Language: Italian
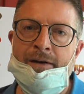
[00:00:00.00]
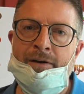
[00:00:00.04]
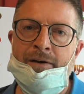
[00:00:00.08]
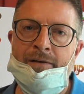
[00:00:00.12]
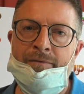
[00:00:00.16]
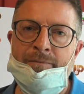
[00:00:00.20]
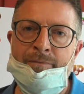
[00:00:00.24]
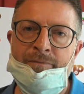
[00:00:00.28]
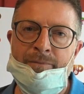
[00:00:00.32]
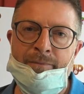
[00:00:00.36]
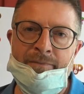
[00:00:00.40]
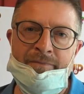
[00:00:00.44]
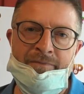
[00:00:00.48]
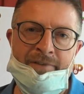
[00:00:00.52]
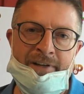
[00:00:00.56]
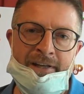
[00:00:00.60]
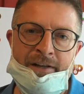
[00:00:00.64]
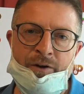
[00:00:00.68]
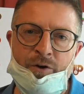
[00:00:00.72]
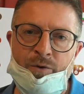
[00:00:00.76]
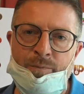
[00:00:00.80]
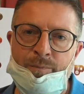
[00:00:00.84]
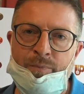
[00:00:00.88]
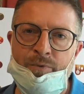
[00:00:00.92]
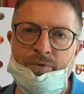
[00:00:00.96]
mm, vi
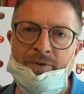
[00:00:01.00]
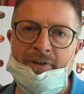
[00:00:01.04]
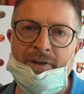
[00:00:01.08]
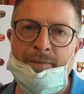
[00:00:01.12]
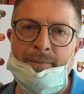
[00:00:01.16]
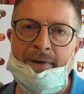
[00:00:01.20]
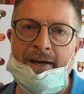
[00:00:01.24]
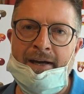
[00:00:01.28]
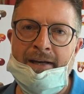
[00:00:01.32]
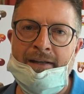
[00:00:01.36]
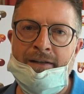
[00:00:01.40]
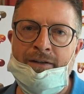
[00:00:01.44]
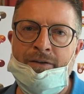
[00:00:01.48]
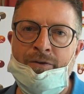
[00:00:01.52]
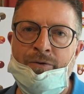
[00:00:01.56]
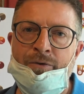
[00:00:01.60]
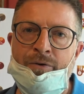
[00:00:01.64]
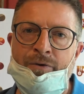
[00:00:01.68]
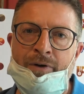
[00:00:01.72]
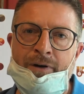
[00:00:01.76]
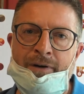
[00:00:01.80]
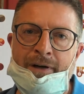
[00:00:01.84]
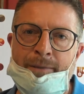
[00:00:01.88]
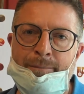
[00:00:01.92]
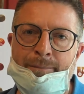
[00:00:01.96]
do
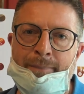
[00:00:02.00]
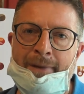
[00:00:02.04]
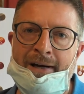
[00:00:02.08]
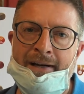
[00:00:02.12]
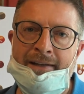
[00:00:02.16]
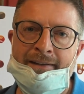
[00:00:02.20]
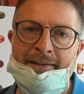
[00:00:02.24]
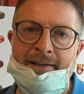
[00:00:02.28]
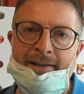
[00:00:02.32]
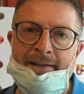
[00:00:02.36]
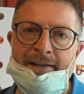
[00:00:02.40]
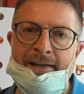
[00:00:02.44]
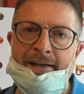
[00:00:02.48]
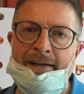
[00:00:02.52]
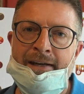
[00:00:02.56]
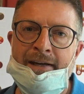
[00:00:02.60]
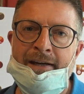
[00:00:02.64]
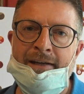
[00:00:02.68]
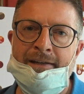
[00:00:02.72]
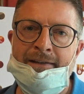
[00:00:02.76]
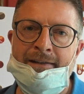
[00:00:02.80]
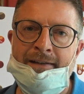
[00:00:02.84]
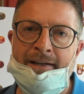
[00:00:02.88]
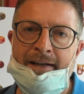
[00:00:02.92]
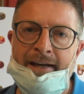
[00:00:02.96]
appuntamento
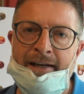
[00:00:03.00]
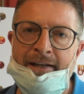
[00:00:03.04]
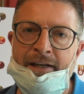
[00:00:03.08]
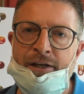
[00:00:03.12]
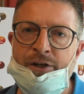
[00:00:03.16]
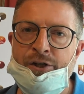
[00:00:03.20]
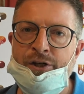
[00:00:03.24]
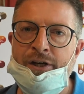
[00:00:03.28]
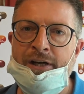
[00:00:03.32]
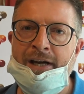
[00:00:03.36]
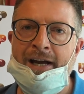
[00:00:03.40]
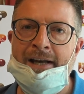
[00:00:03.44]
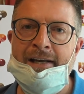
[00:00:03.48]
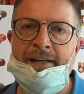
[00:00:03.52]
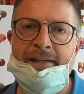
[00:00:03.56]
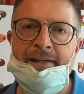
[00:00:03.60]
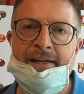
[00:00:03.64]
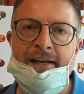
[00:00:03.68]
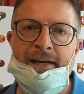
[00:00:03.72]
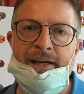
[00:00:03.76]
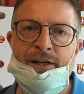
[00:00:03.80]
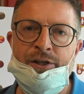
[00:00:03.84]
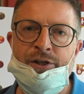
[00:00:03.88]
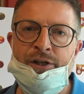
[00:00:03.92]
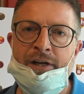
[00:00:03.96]
martedì 13 alle
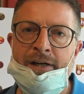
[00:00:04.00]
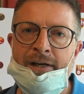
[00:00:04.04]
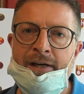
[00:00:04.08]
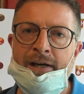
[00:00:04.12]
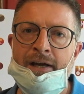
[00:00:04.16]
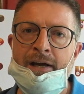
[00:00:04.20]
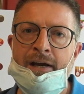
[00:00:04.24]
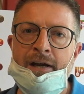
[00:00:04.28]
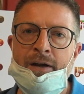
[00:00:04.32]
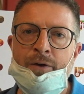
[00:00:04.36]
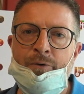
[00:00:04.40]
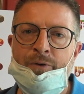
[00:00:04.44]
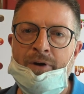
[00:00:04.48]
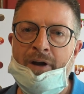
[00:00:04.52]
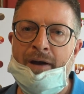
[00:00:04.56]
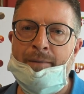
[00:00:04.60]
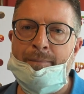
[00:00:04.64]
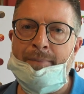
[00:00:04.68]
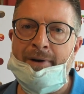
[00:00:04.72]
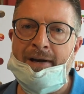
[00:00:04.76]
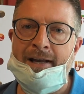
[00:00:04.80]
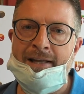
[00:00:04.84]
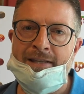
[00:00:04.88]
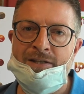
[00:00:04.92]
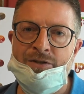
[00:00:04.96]
10 qui a
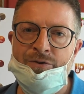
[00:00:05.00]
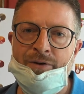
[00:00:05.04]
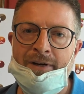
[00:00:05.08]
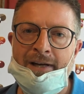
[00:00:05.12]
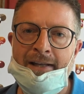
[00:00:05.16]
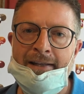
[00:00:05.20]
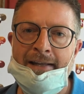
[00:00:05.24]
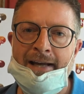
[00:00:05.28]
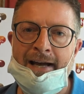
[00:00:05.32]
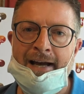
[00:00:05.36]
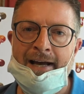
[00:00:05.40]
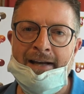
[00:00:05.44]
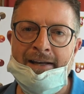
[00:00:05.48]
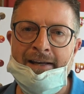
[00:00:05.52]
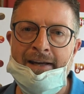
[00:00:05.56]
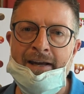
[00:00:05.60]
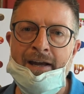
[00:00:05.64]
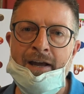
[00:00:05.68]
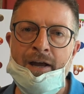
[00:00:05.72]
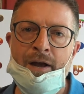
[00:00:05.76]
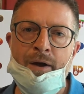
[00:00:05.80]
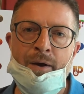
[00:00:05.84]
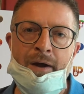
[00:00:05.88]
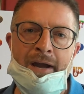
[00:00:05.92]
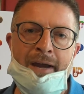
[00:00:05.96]
Palazzo Gradari
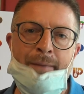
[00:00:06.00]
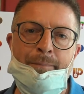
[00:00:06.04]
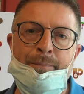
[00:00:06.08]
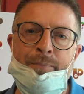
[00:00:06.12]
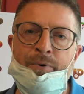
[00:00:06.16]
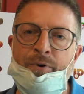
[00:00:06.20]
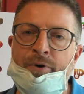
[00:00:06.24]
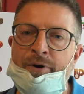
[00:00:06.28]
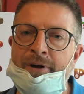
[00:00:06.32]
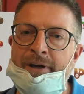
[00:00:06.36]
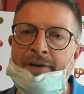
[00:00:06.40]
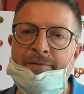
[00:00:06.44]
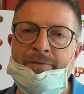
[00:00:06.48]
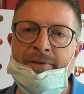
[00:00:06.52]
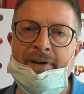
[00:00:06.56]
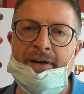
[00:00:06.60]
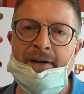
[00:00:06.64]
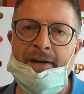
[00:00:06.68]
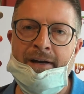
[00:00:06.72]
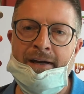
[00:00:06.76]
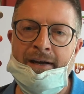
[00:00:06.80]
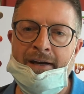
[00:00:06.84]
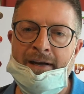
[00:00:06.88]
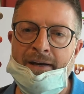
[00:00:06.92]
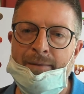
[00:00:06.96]
e poi
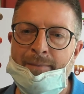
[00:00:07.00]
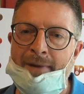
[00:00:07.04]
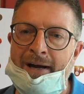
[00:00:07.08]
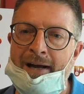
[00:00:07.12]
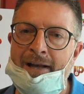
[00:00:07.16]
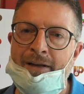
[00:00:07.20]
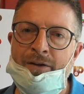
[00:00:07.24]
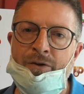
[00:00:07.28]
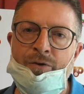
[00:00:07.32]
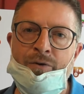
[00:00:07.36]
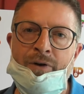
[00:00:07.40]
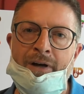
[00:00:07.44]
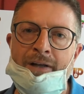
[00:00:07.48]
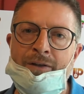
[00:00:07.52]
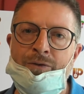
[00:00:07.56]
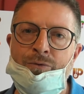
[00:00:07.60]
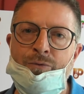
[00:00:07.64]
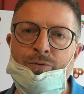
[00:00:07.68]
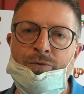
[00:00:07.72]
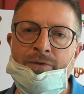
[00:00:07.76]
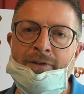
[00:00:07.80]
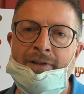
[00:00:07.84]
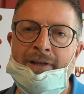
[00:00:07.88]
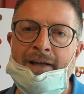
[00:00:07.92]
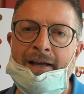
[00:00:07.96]
vi rimando a
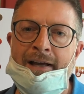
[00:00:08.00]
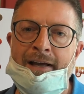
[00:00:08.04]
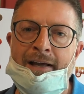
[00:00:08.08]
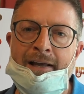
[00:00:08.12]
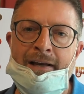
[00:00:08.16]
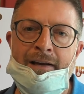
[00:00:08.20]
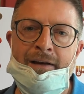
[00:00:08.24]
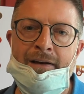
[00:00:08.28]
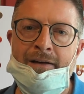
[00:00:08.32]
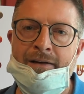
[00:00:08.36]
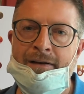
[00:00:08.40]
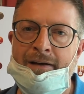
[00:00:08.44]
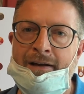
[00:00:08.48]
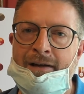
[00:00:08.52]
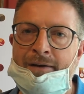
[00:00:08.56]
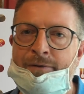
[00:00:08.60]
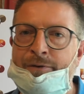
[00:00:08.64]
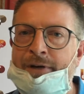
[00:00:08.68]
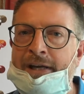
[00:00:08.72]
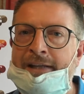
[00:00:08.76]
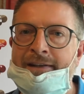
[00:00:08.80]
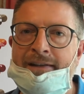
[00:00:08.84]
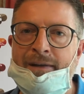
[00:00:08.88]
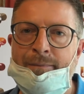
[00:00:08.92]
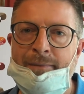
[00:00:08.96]
tutto
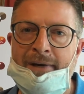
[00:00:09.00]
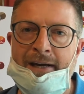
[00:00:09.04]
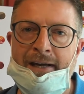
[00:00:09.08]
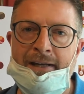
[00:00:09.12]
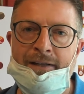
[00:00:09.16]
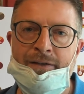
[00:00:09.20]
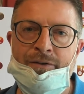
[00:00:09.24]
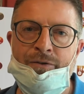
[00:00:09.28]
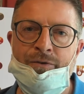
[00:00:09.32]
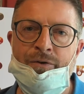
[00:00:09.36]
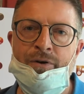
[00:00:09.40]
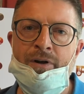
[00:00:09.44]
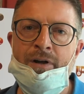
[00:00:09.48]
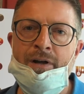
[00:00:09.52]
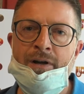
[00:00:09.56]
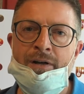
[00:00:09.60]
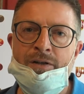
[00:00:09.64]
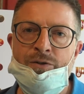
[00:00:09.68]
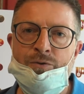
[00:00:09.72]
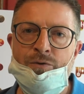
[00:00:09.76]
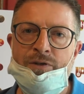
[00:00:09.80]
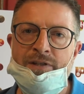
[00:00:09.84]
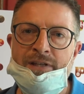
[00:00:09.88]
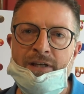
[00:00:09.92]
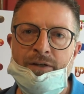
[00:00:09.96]
l'orientamento
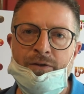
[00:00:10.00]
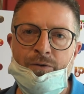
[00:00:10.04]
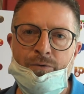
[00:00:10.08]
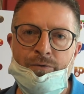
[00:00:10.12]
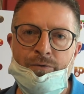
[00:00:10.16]
sul sito